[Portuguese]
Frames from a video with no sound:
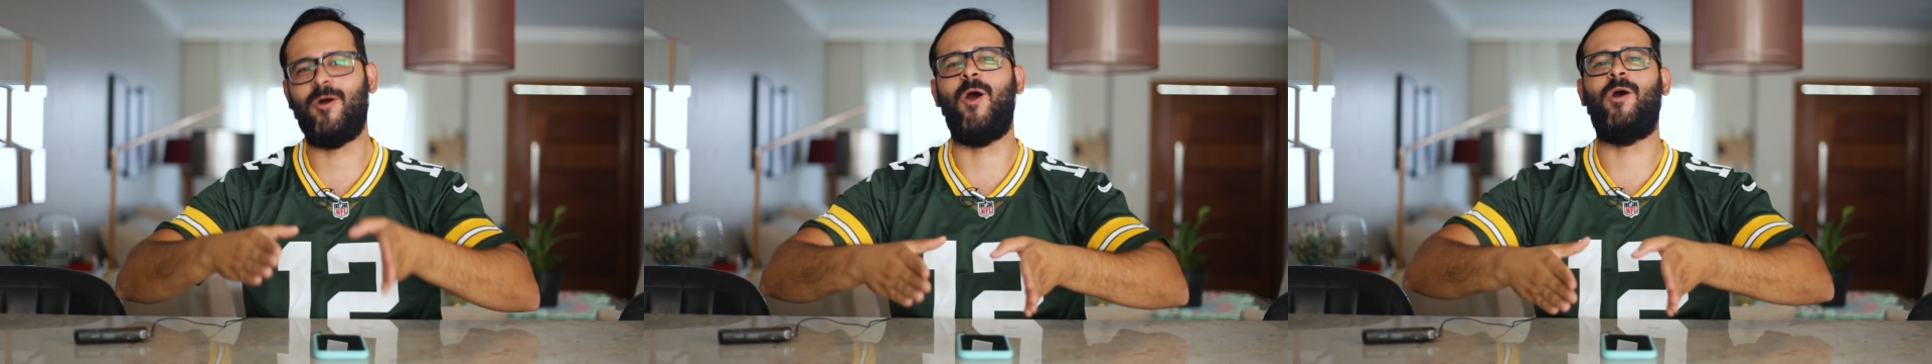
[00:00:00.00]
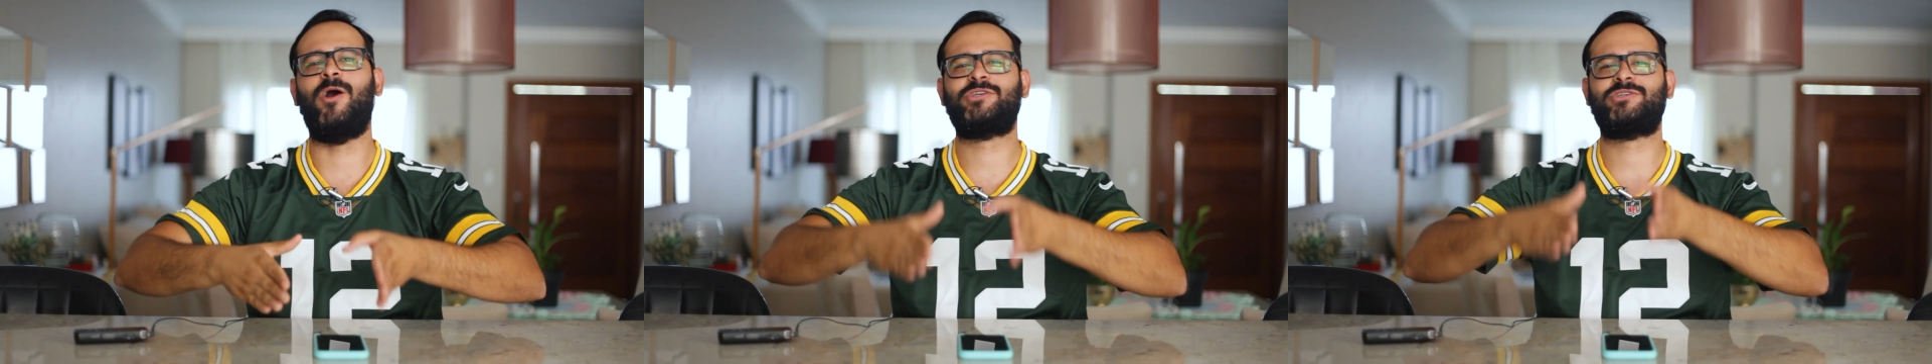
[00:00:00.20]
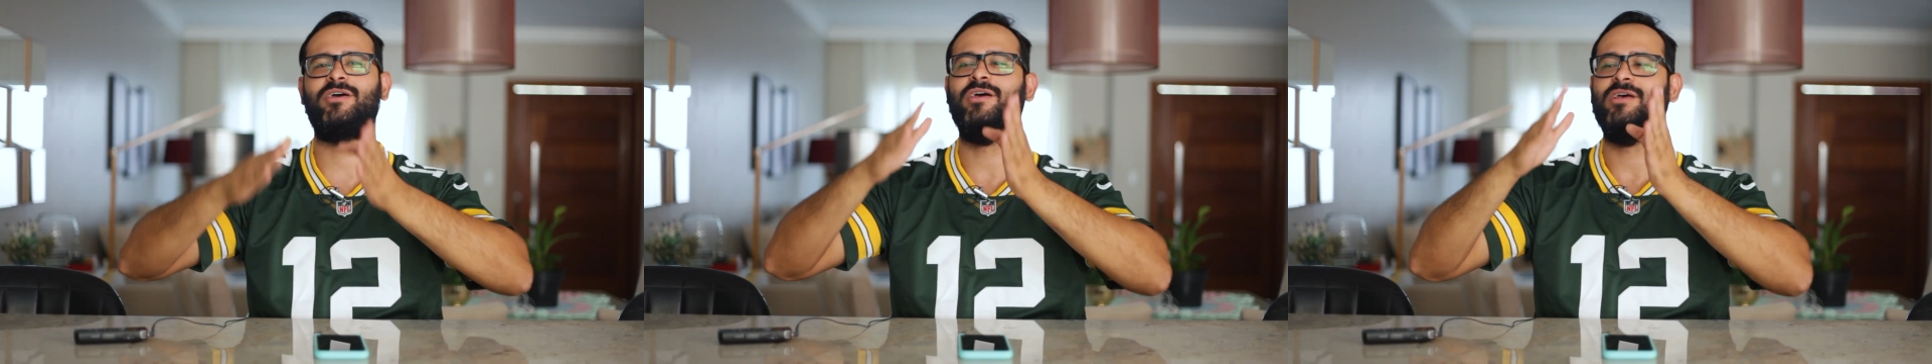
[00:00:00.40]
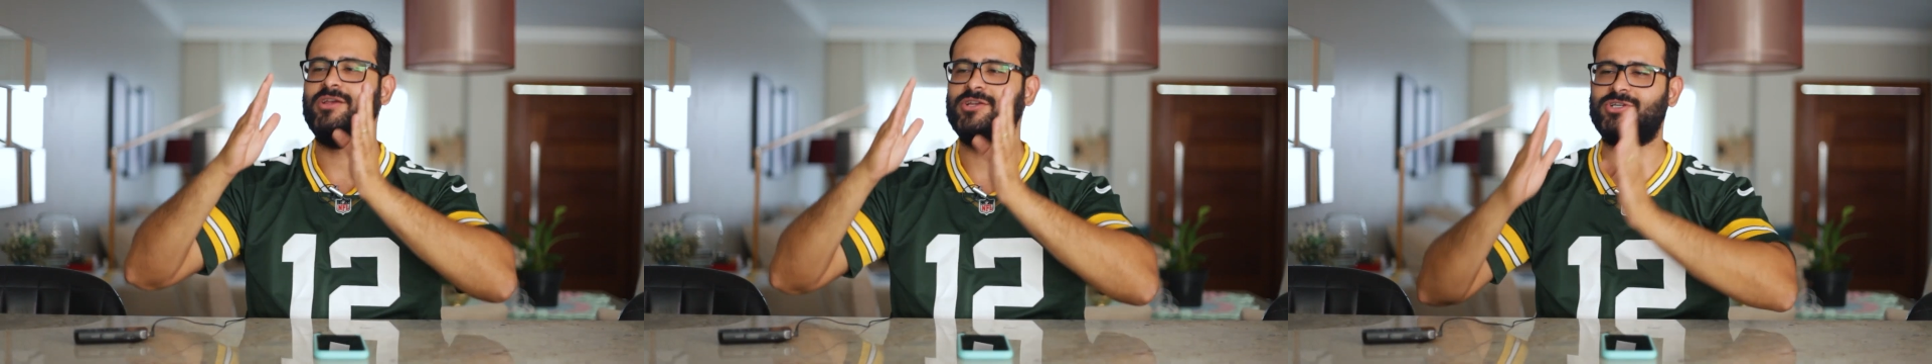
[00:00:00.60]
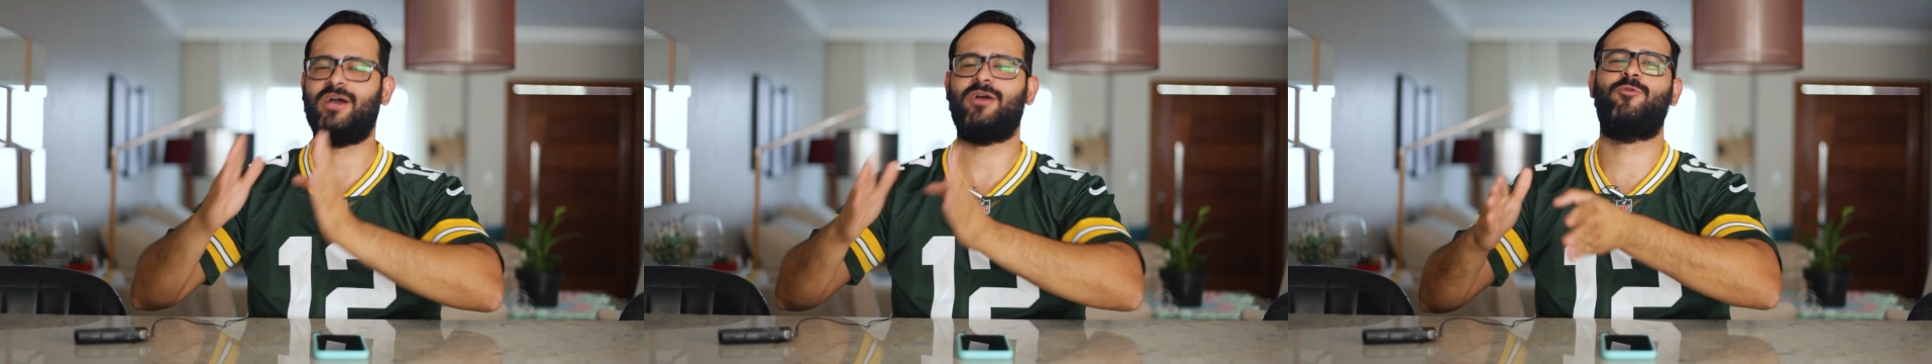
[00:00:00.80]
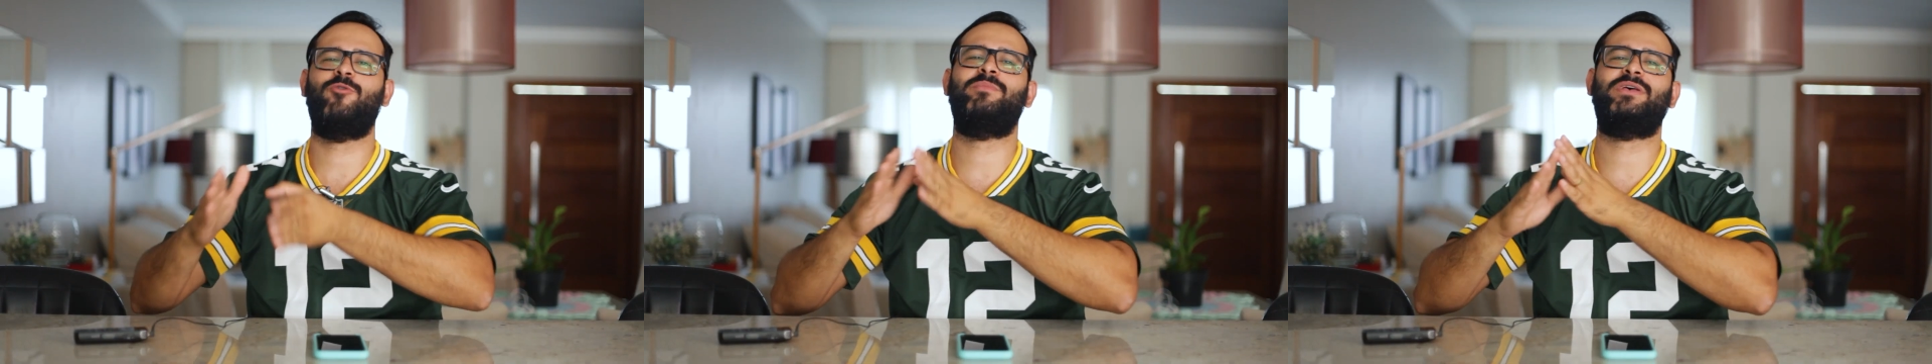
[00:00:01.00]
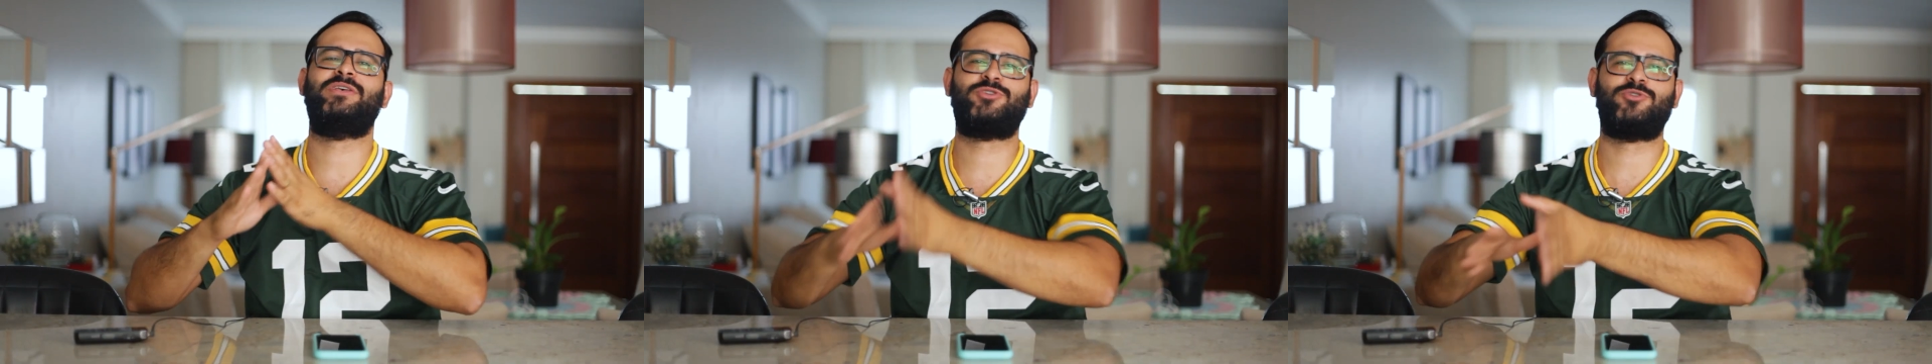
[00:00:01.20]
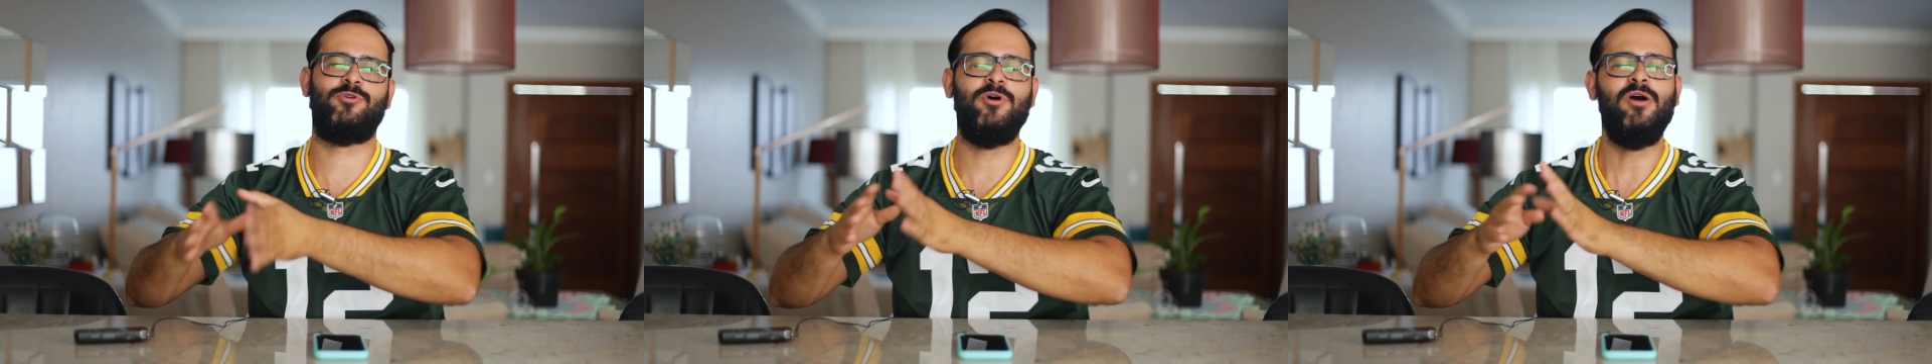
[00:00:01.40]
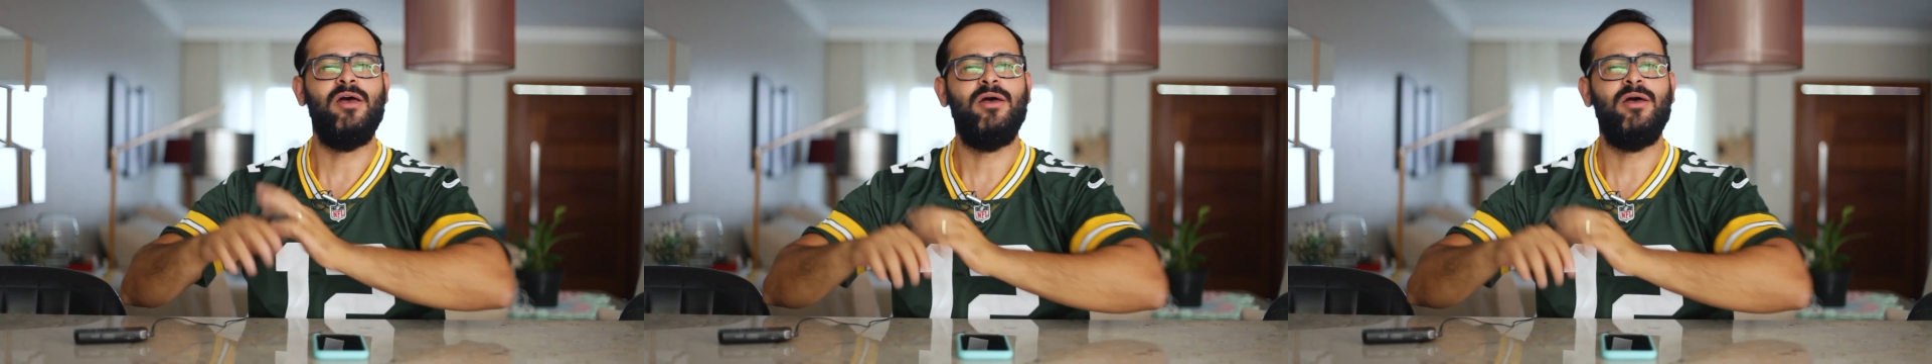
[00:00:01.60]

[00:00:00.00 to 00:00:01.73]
Rocha já começou